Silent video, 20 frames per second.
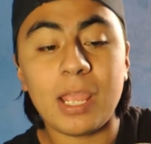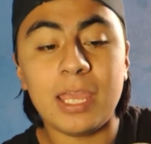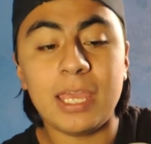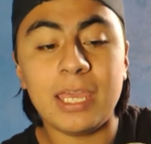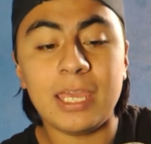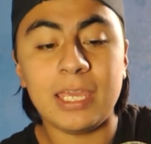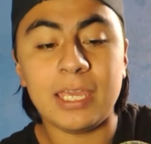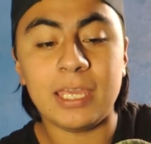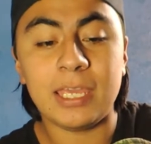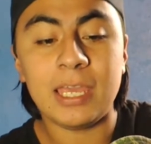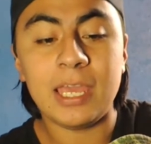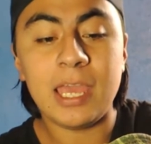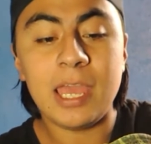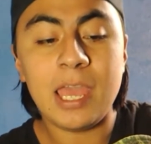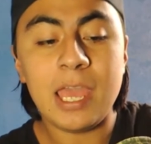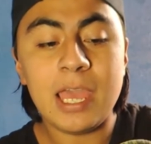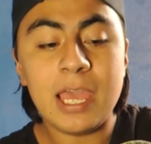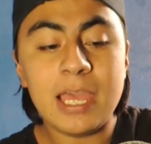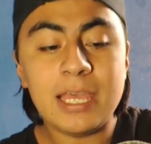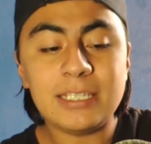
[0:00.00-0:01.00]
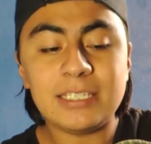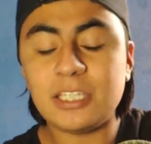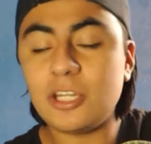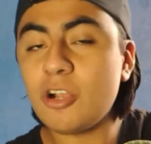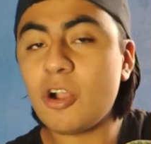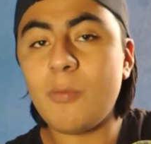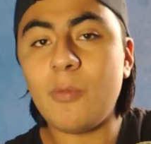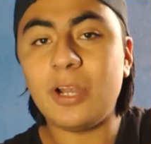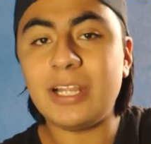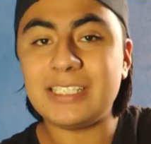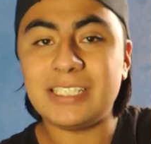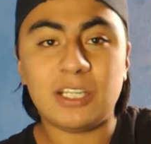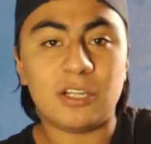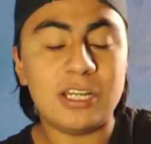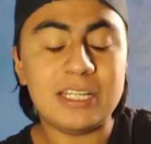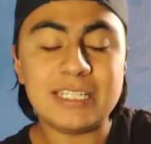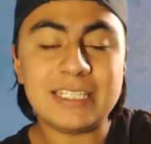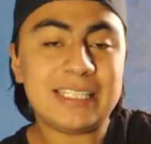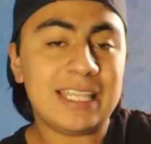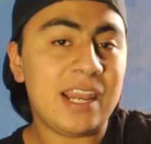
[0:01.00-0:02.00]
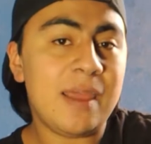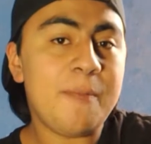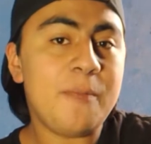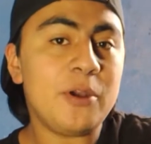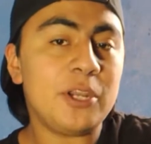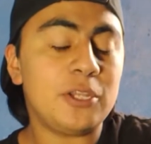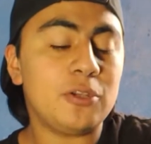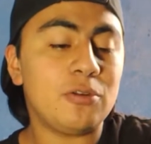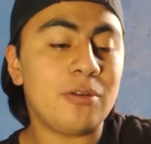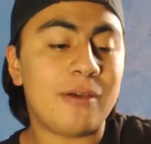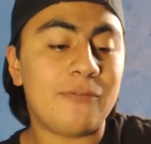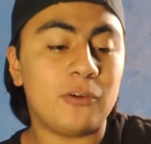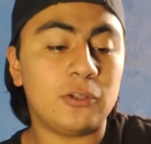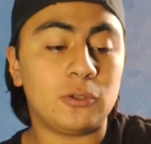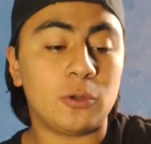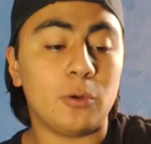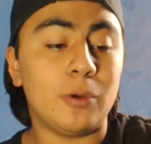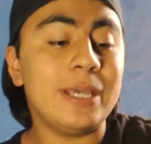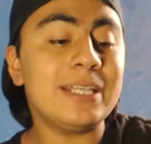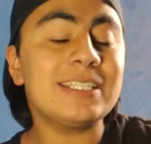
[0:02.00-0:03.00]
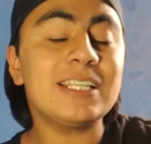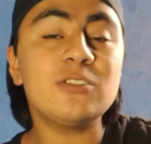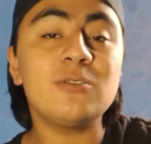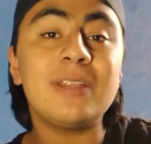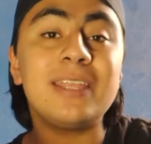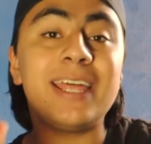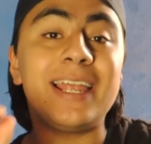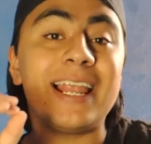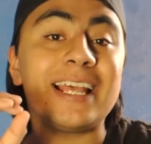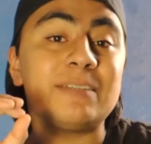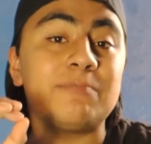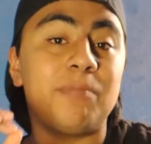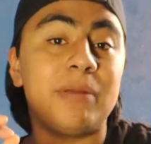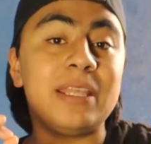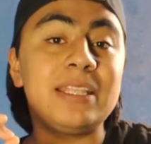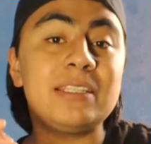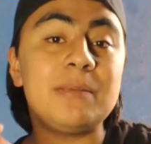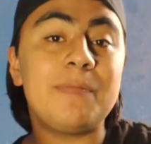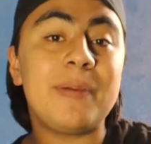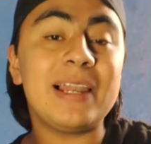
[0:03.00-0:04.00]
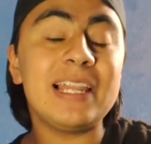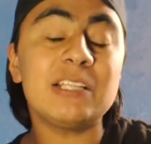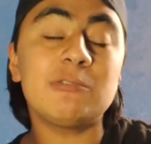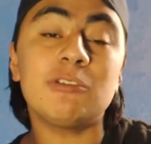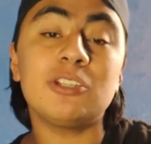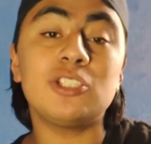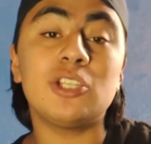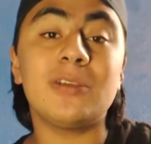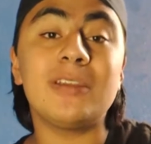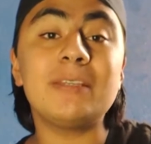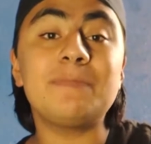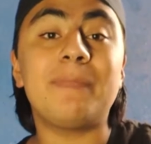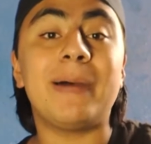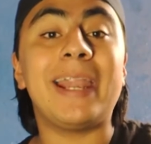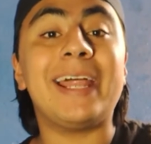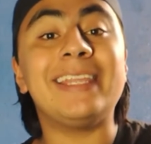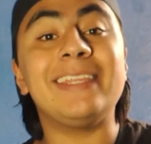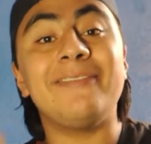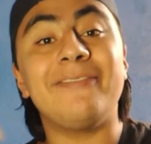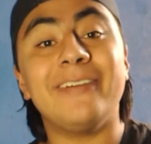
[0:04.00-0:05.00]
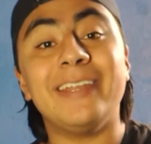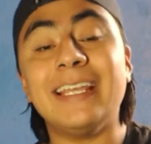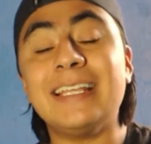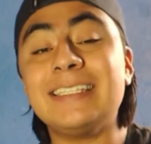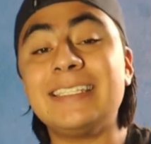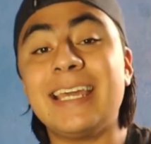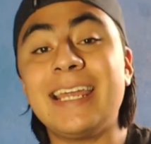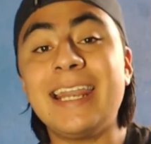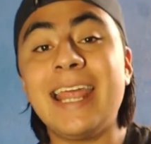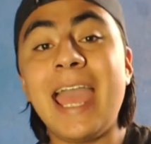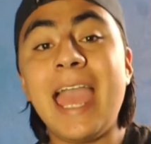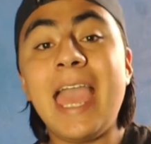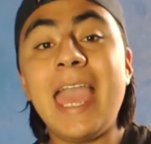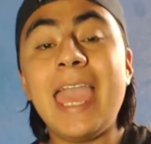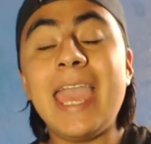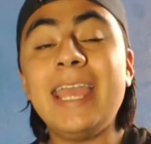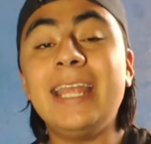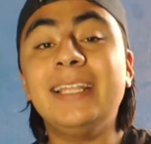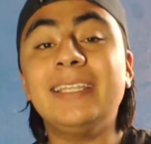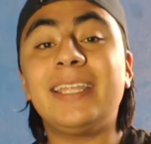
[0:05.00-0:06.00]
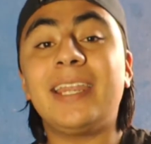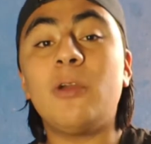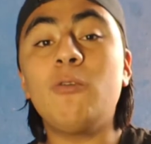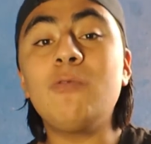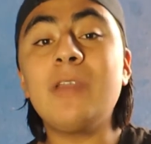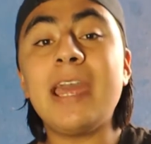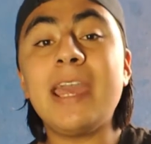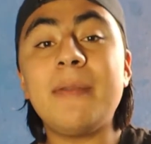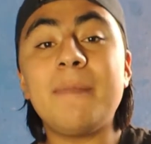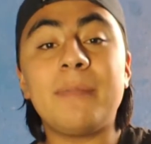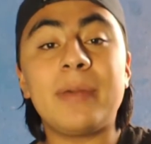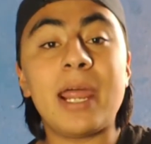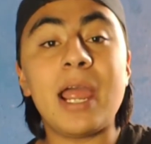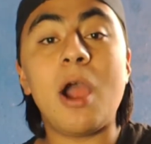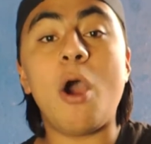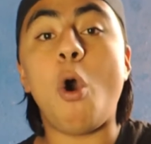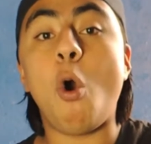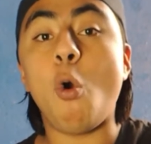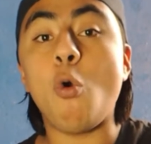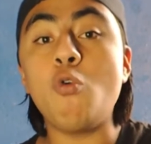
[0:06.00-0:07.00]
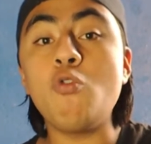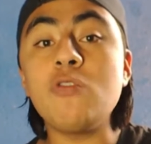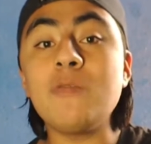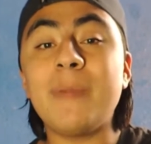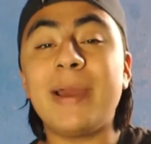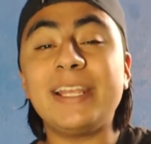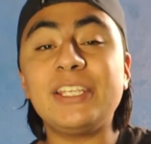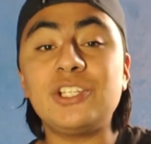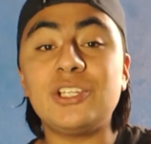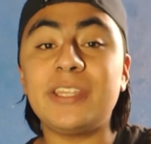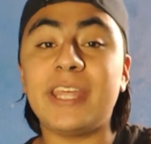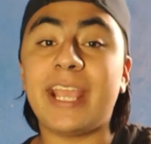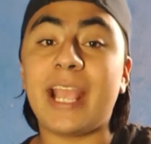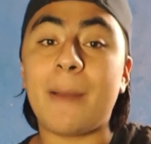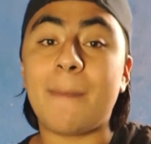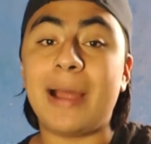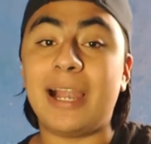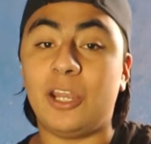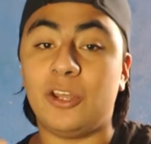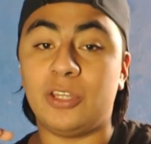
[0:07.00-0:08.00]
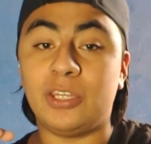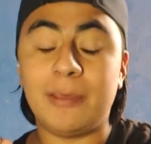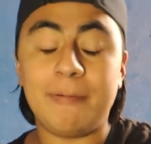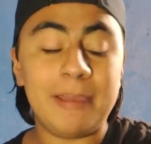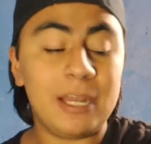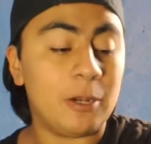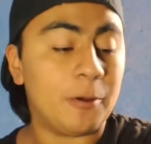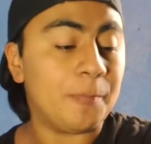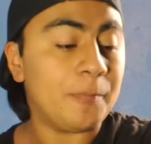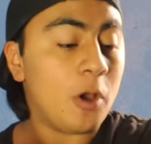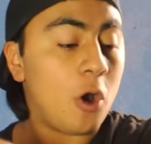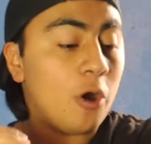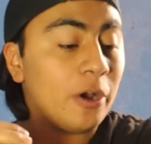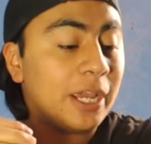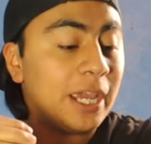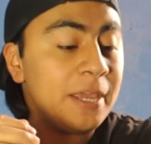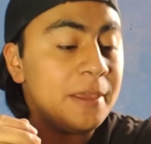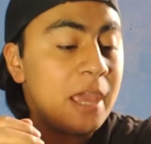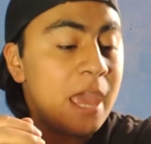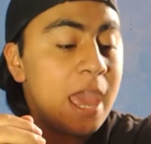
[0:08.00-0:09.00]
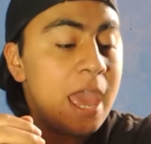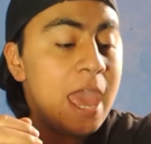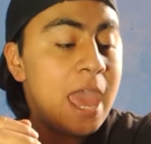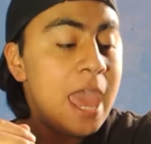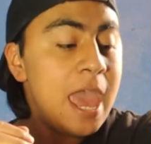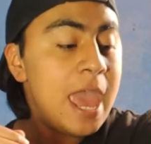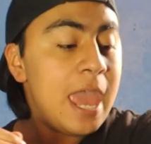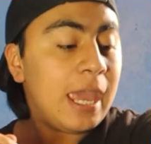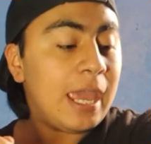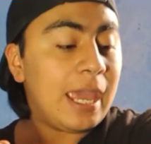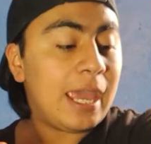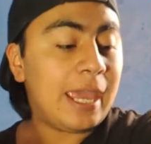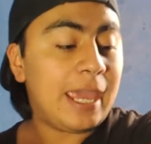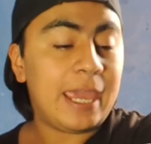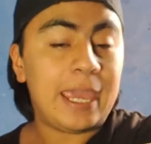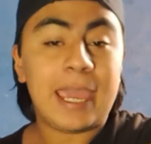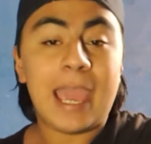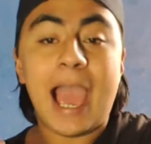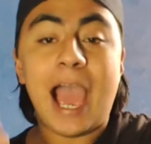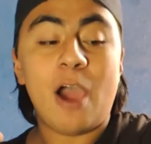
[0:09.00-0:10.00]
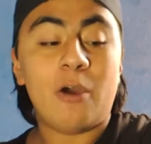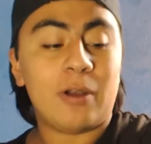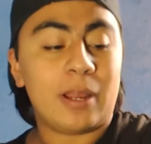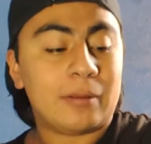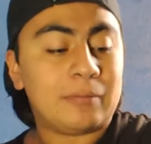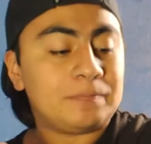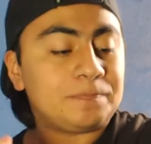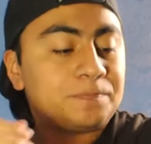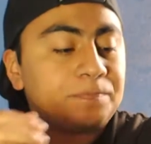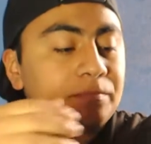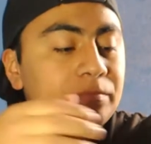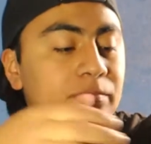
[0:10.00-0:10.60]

Eh, si no, como les digo, les estaré poniendo una foto. Esa es una de las principales cuestiones para diferenciar entre una hembra o un macho de camaleón de velo, ¿ok? Eh, ahora,